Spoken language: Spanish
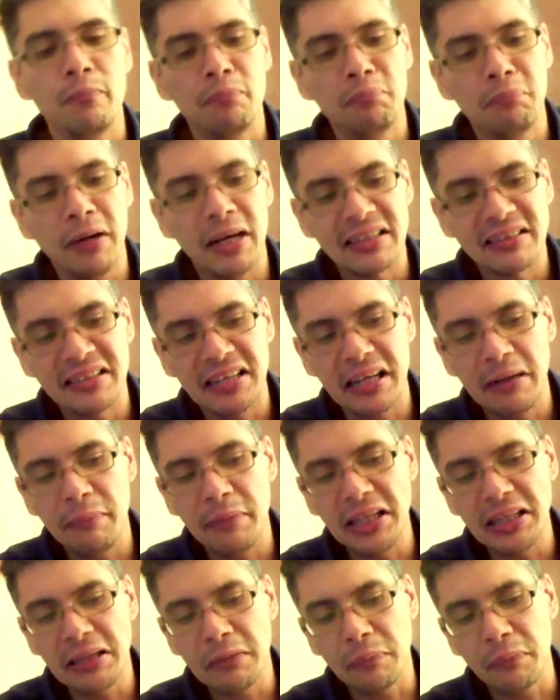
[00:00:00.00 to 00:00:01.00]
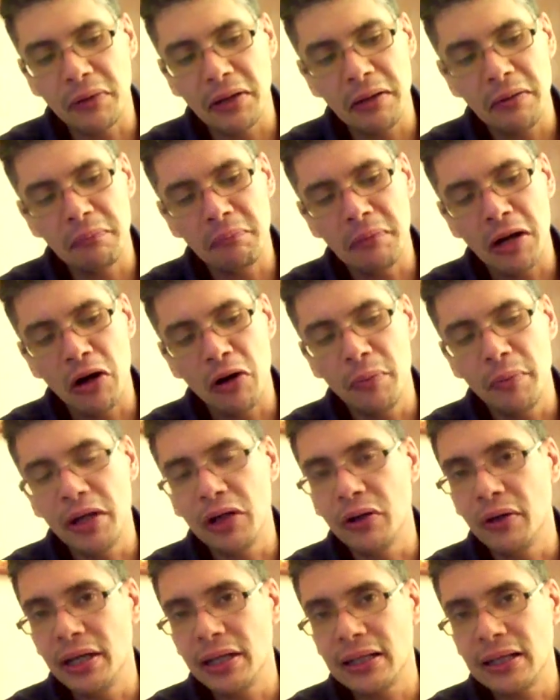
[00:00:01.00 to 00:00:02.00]
Parcialmente, pues, más o
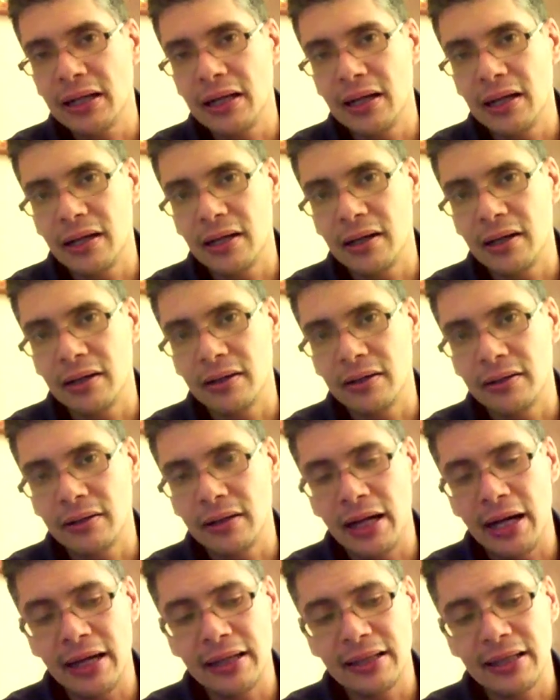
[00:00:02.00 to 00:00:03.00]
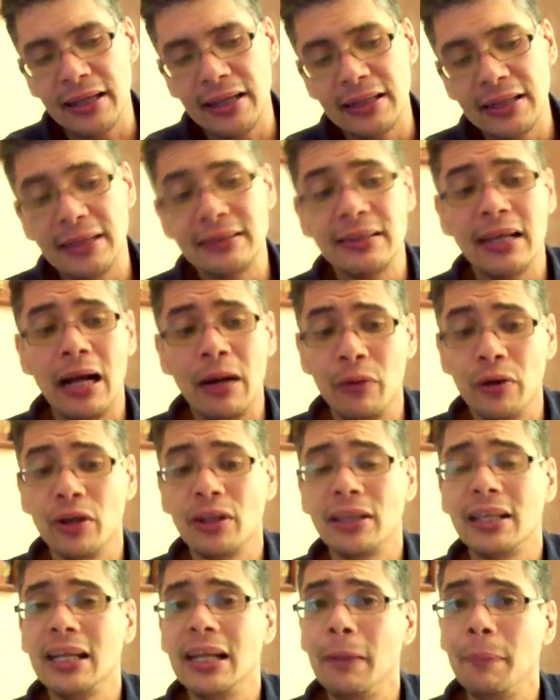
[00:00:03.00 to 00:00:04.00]
menos esta, a esta distancia. Ah, bueno,
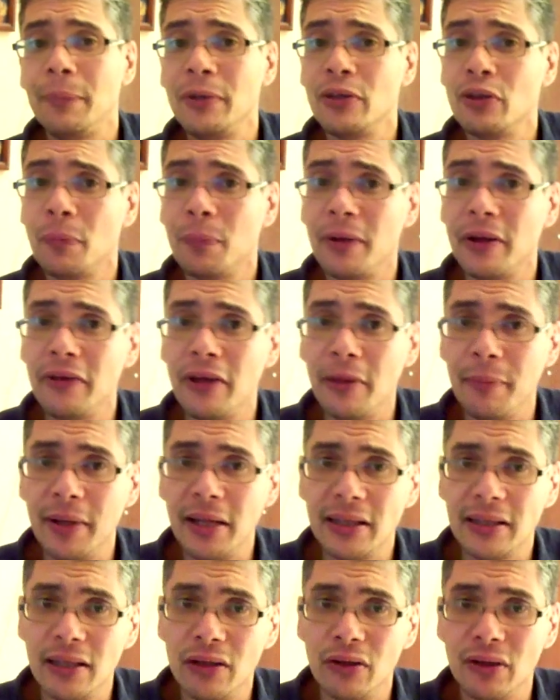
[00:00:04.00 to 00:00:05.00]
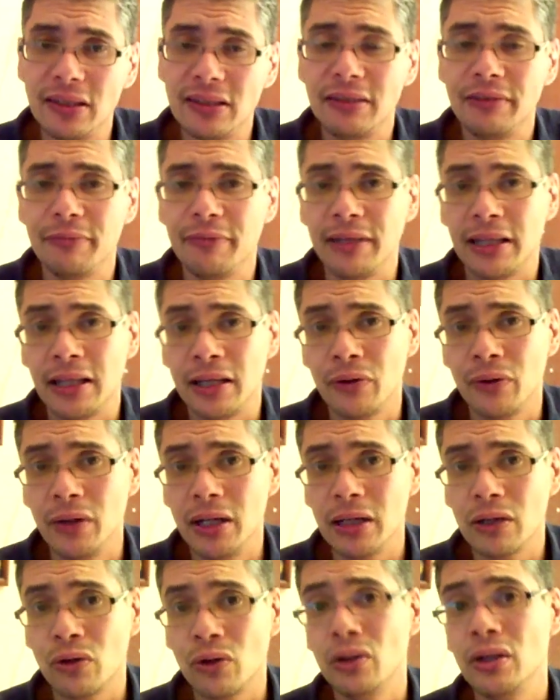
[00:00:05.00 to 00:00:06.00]
este lápiz yo previamente lo desinfecté con
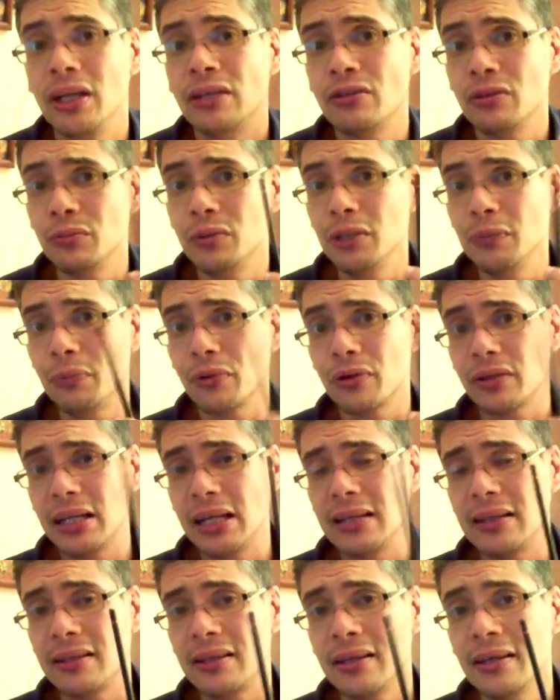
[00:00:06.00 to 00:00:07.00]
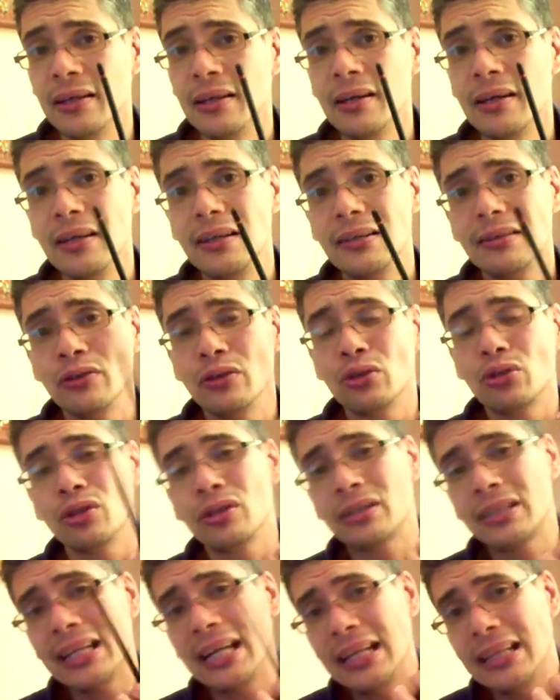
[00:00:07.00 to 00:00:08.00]
alcohol, eso es muy importante no
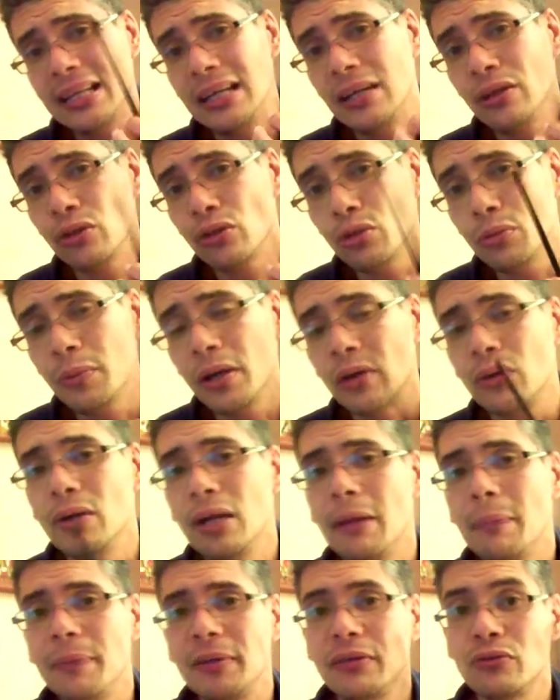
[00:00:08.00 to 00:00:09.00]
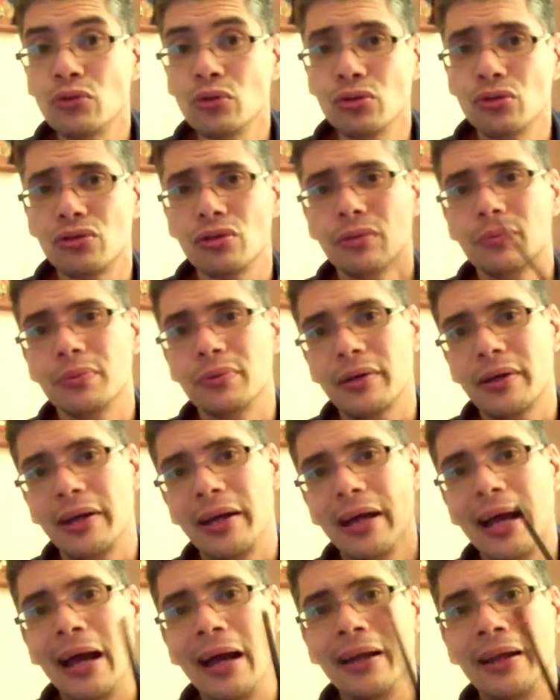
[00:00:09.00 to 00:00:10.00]
trata de no tomar un lápiz sucio,
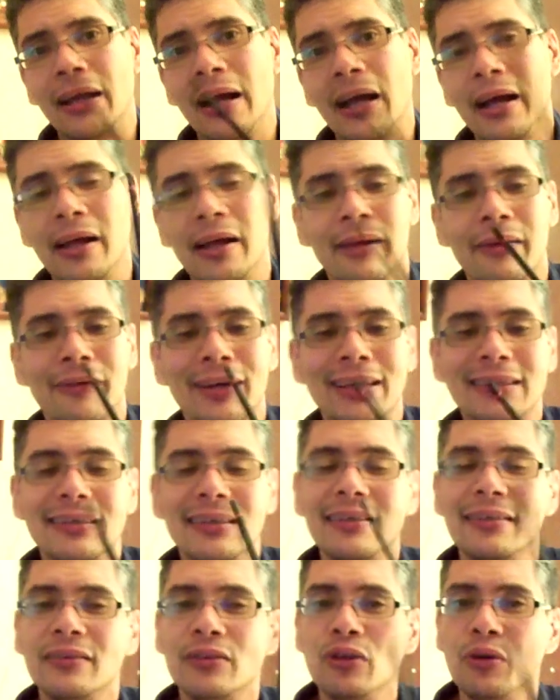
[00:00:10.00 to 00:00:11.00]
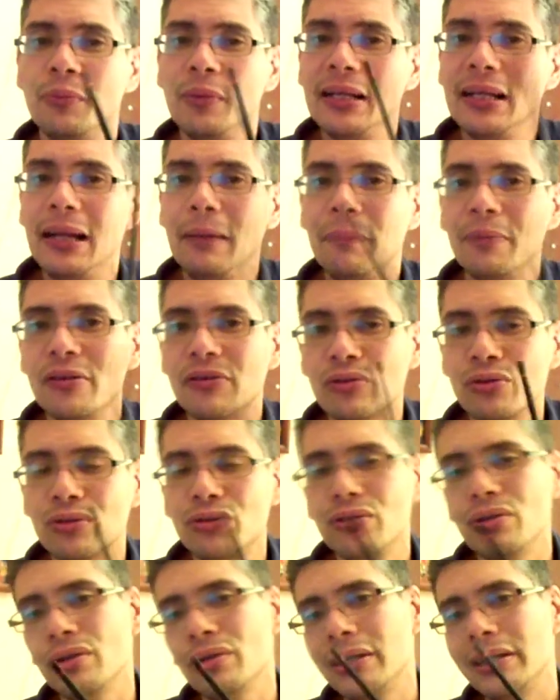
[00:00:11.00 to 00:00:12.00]
porque a, veces toman lápiz
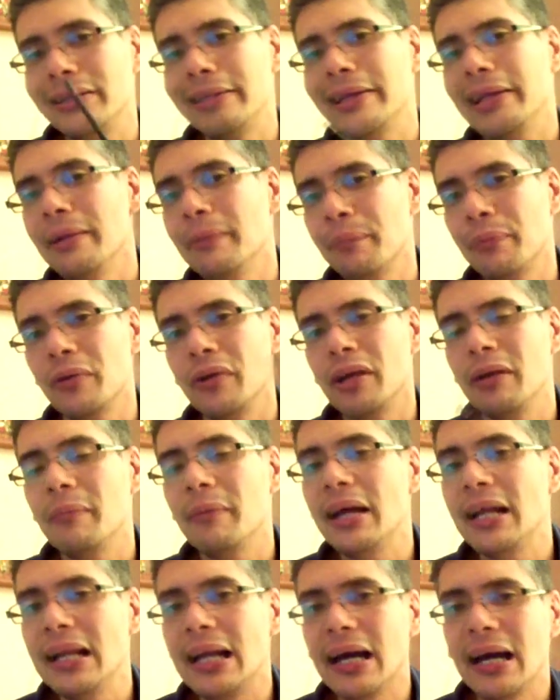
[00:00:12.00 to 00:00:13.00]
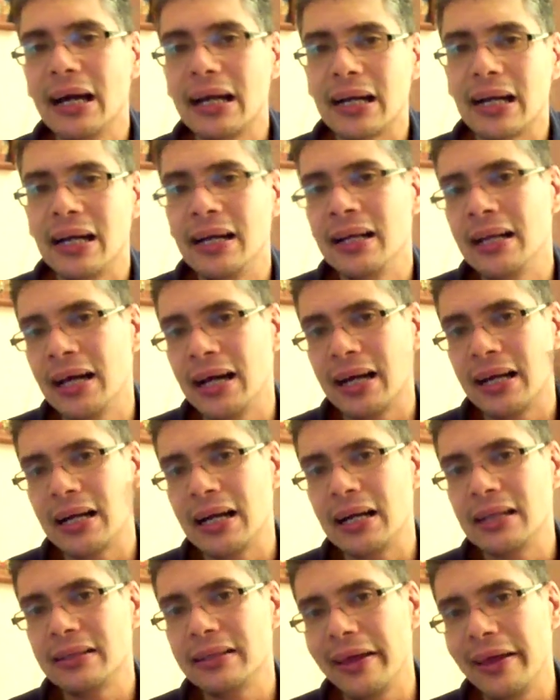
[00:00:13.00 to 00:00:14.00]
sucio y tienen problemas en la, en la
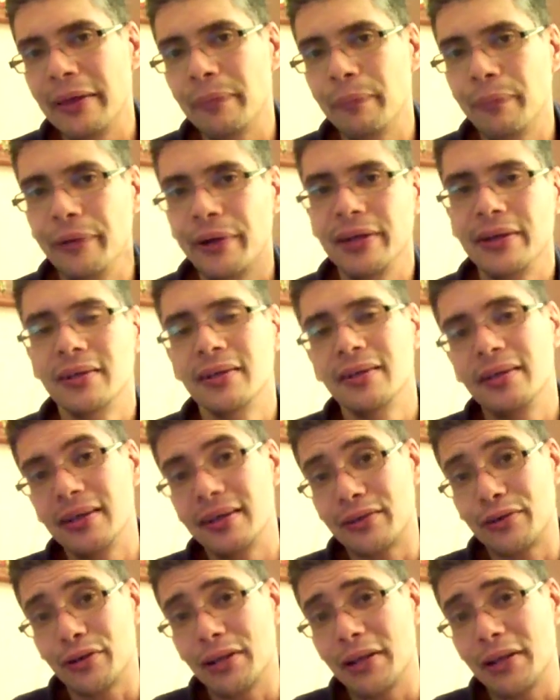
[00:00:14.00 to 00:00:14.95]
garganta después. Esto